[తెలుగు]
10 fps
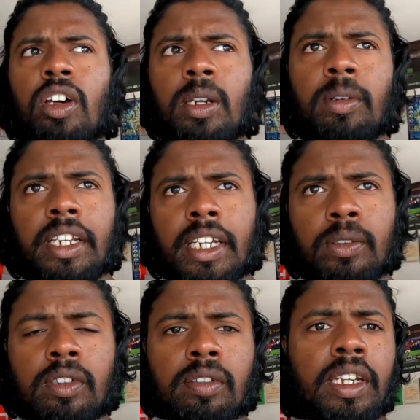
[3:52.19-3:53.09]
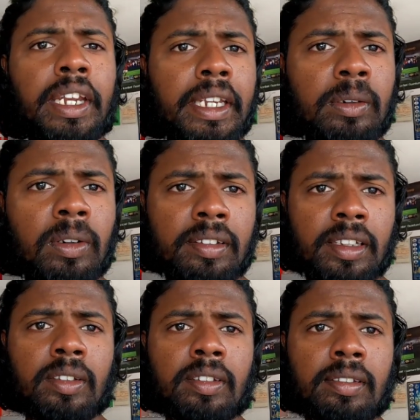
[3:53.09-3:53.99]
నార్మల్ ఏటీవీ చూసుకుంటే ఎయిటీన్
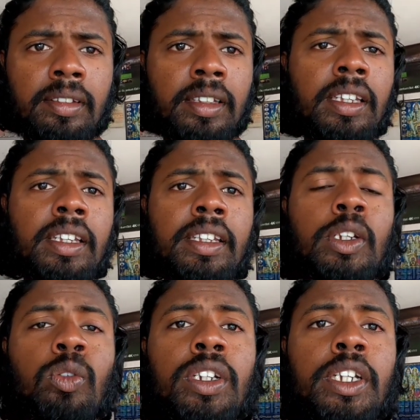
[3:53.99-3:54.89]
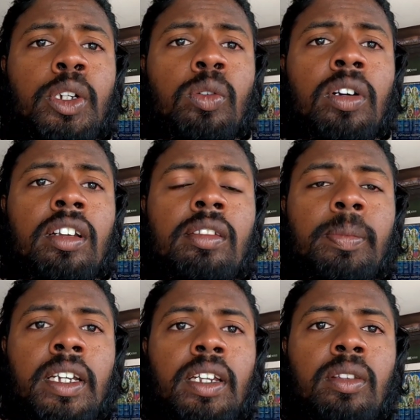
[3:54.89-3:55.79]
వాట్స్ అయితే వస్తుంది ఇది ట్వంటీ టూ వాట్
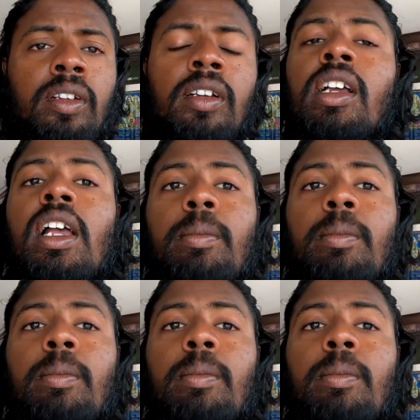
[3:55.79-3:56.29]
స్పీకర్తో